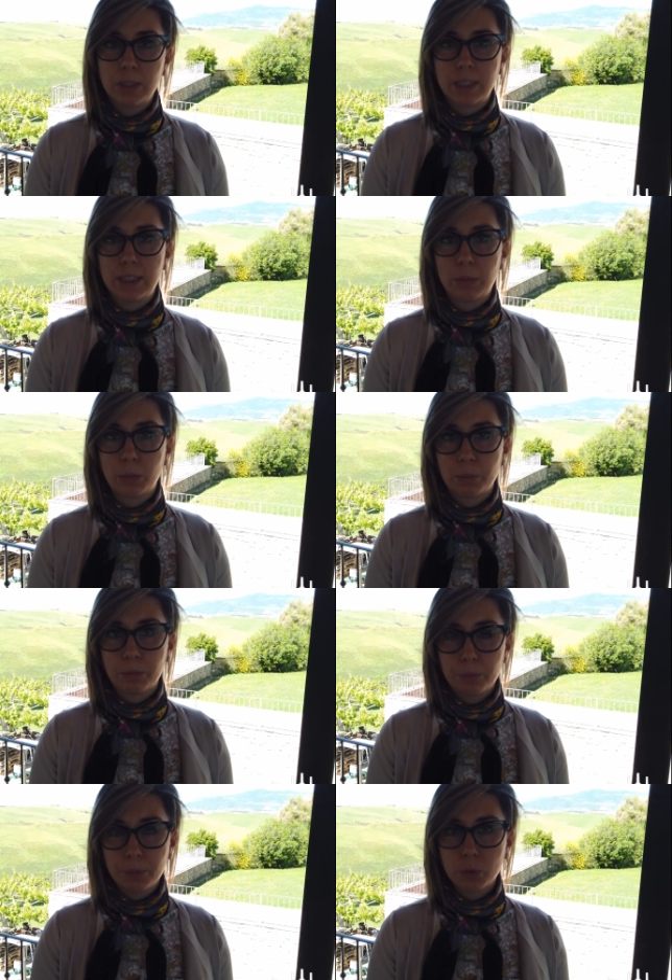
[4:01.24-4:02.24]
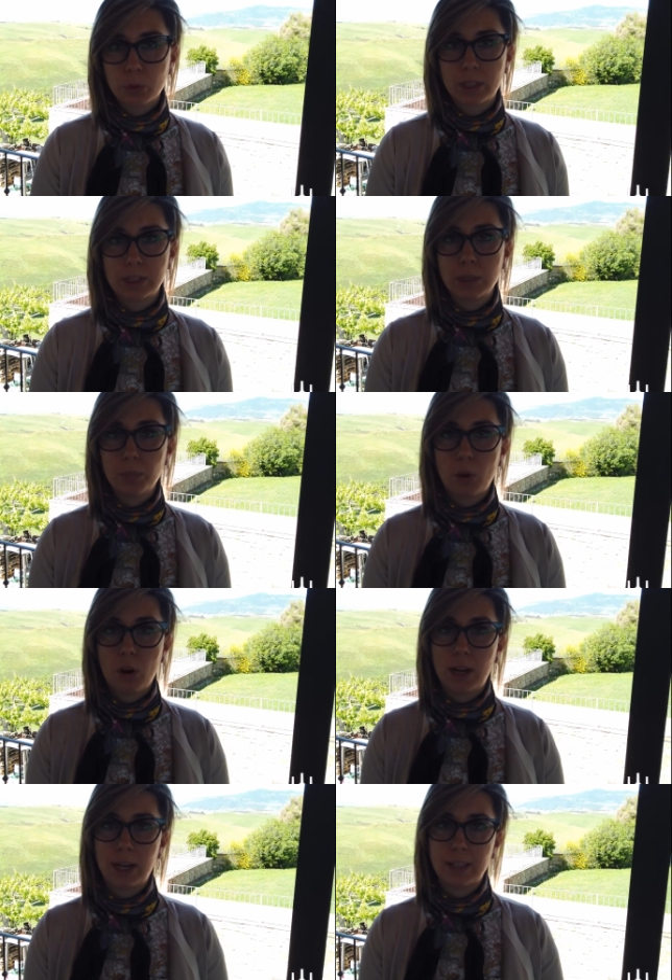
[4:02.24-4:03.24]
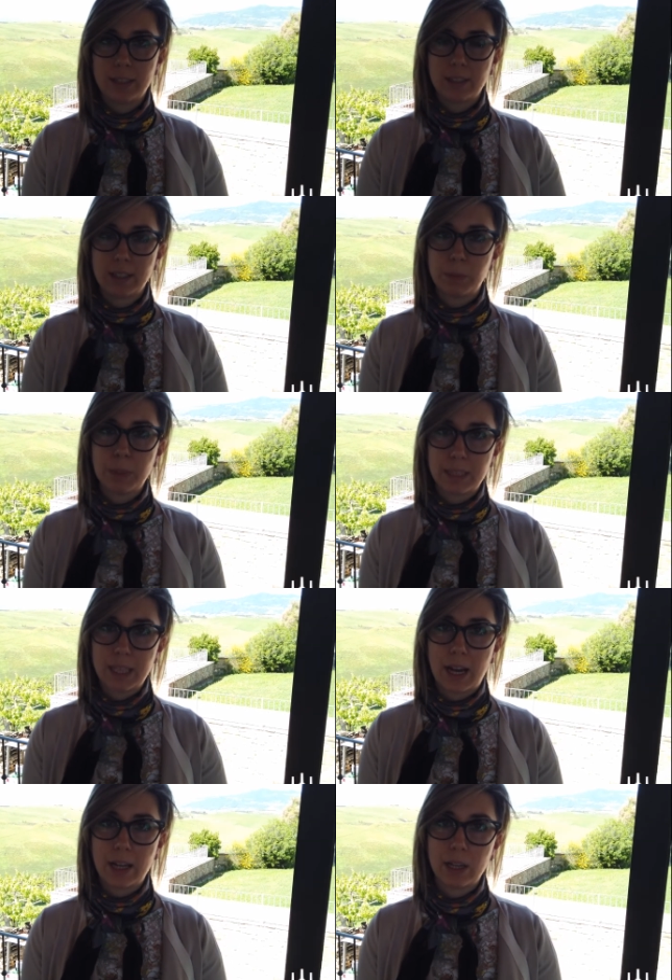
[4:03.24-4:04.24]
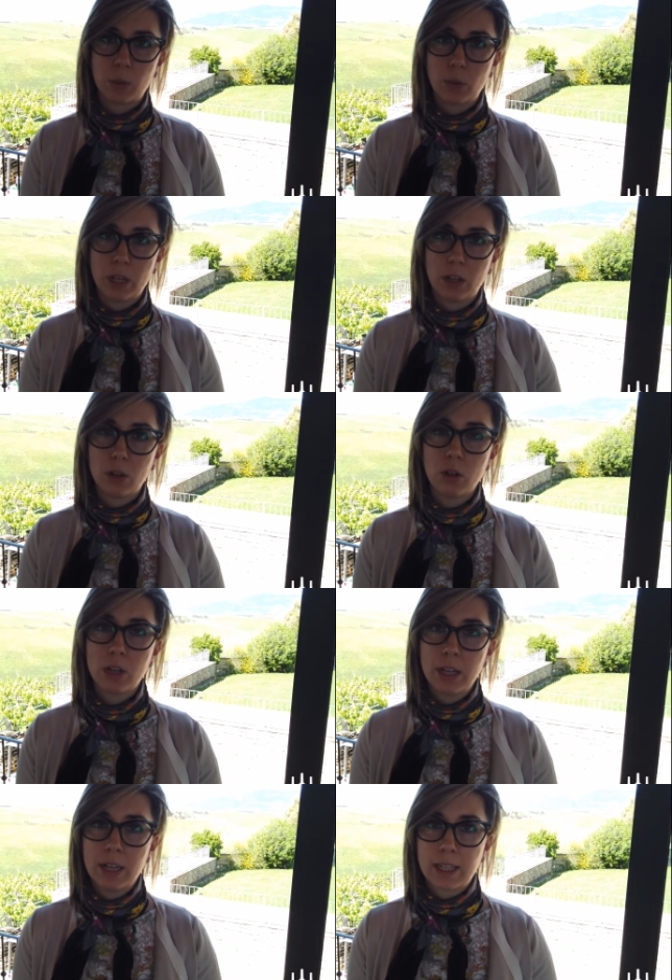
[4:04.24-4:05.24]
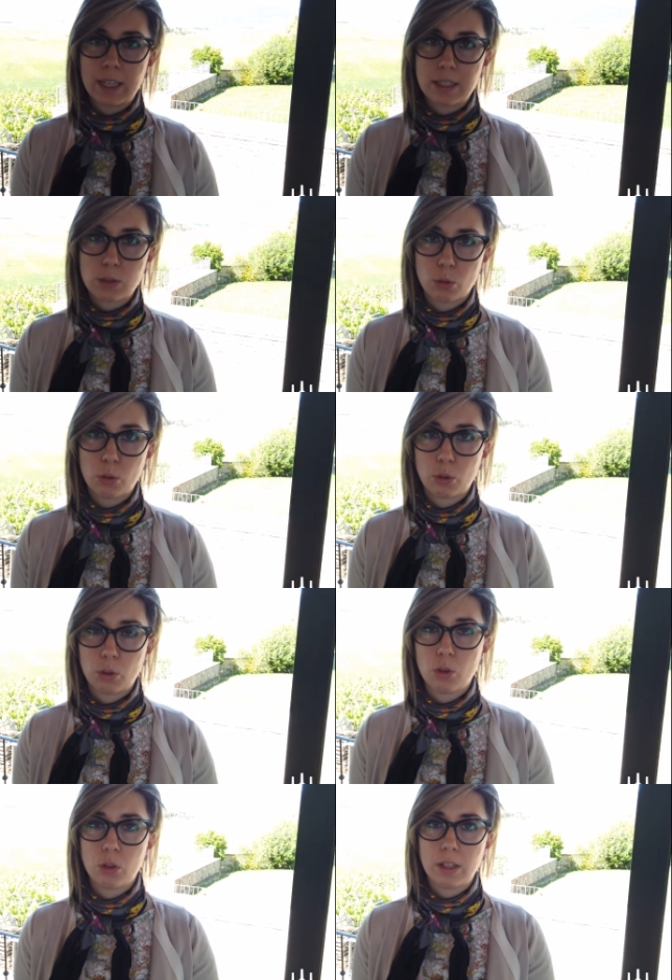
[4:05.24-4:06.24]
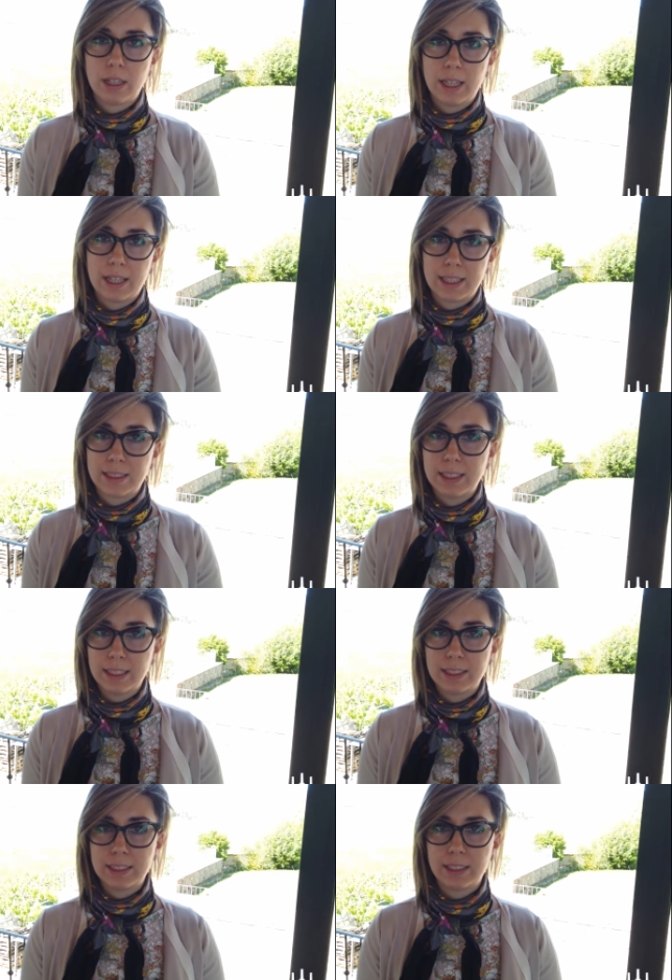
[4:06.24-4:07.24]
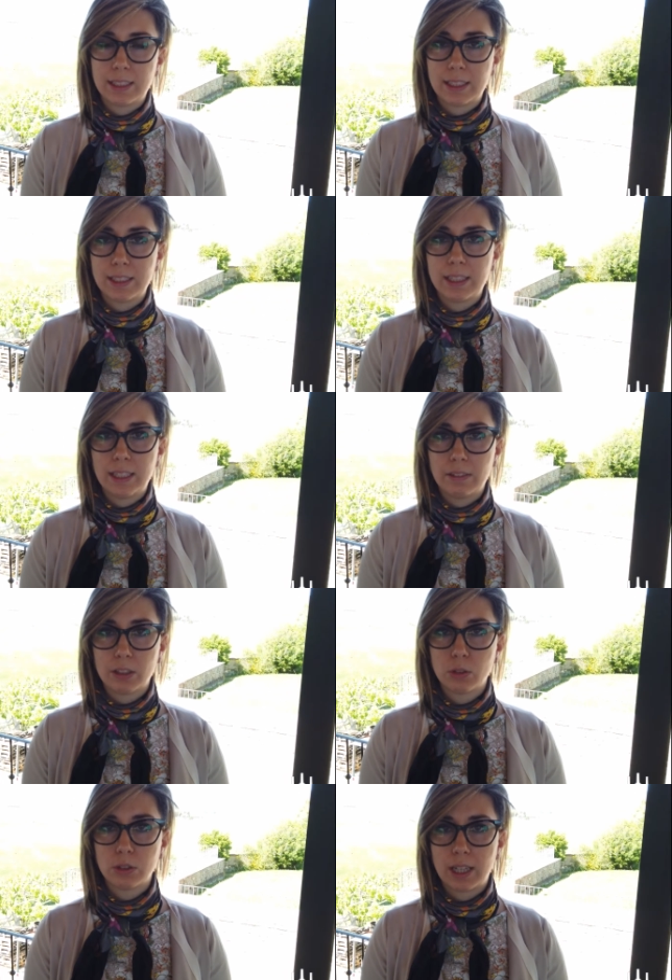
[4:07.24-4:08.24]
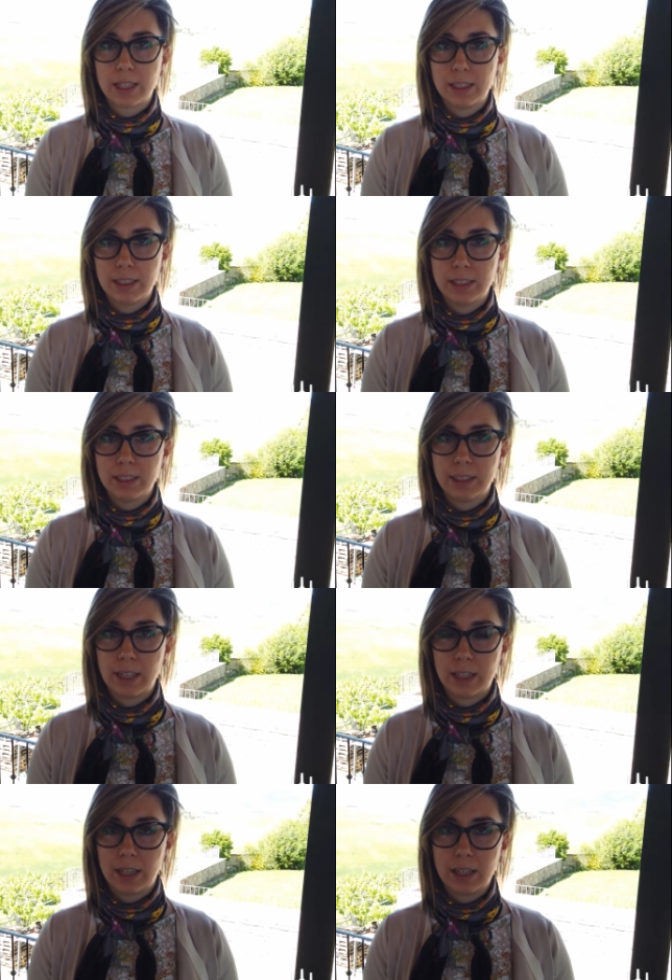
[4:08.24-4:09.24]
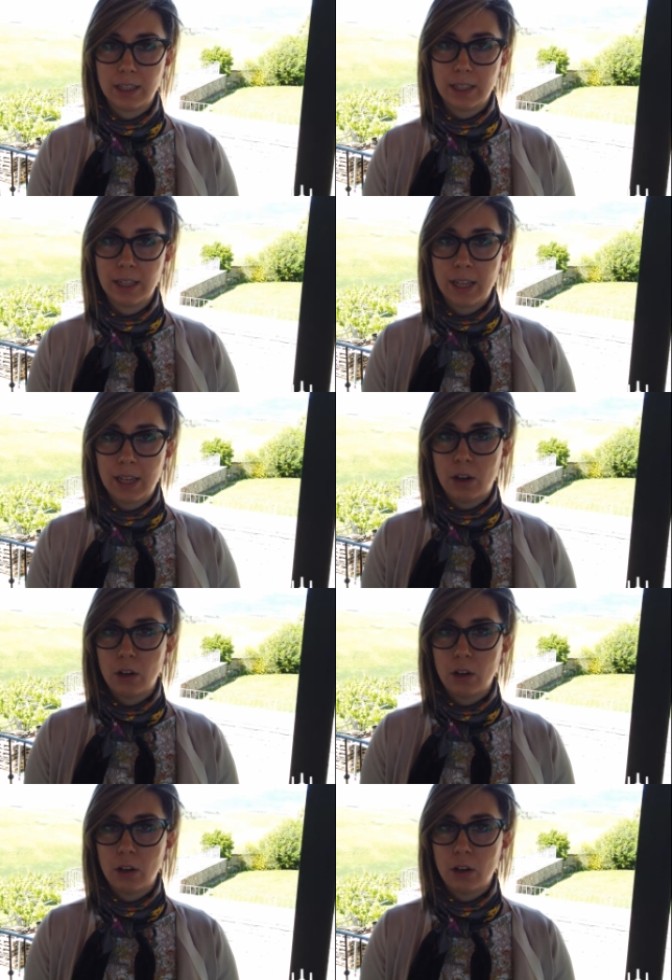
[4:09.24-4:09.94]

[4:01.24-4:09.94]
quindi andiamo più che si può a rispettare quello che sono le caratteristiche che derivano dai terreni.